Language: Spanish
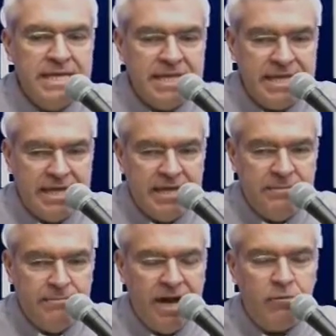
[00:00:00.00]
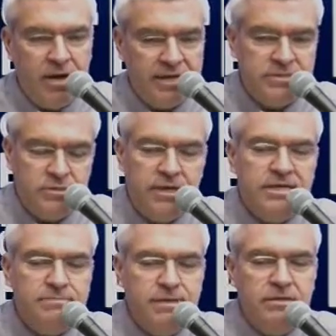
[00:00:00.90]
eh, bajo la acción del
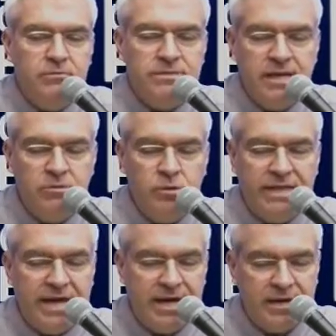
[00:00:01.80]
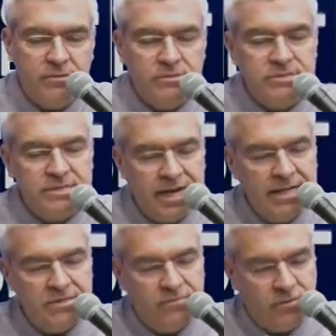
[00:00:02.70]
Espíritu Santo y dejarnos
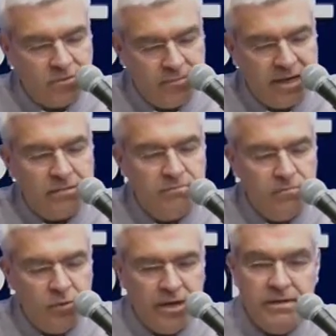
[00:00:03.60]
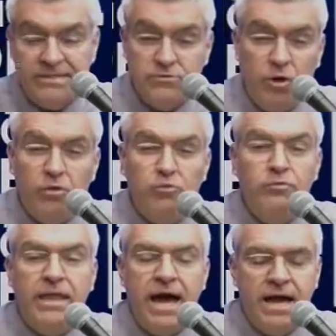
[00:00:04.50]
transformar por Él. Es toda
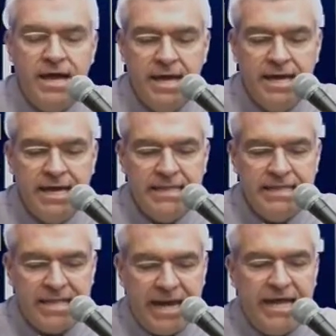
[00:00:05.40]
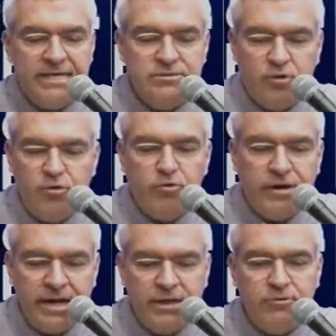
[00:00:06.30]
una tarea, es todo un
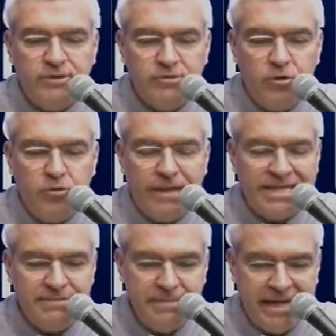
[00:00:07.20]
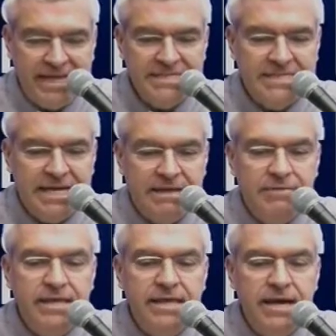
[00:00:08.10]
reto, es toda una experiencia de
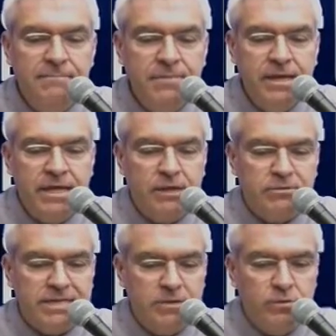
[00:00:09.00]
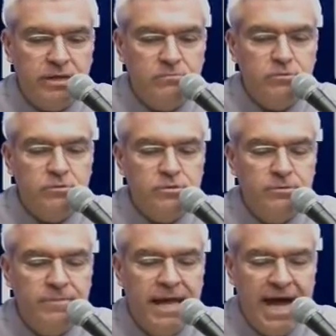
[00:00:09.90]
vida que nos ayuda mucho
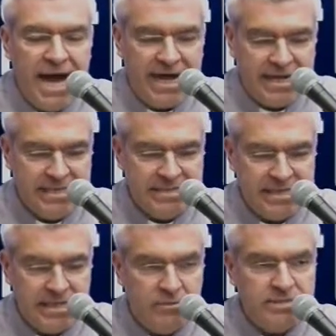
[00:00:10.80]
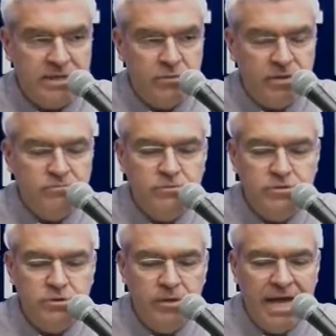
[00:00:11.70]
a crecer, que nos ayuda
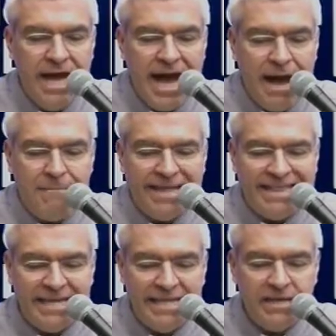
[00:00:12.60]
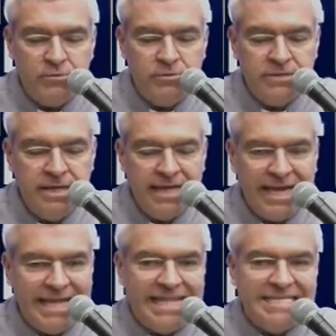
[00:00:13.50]
mucho a mantenernos
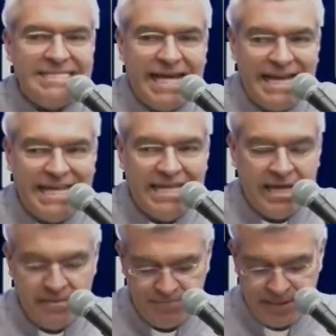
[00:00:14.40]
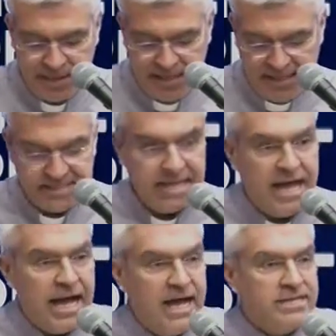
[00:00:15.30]
en esta línea, en esta
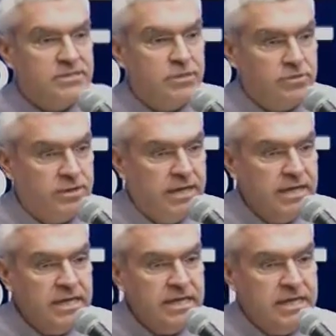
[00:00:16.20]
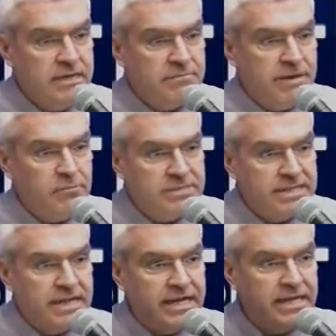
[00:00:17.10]
acción. Y vamos a ir
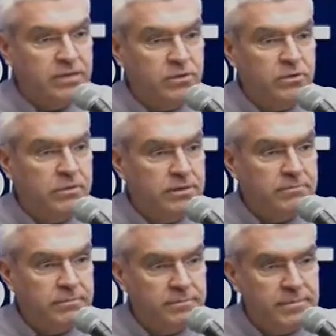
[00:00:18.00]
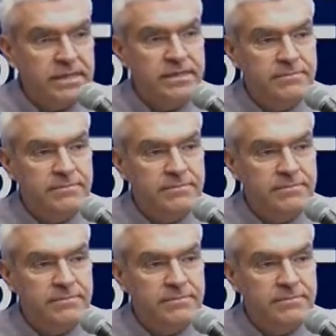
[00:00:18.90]
leyendo, madre,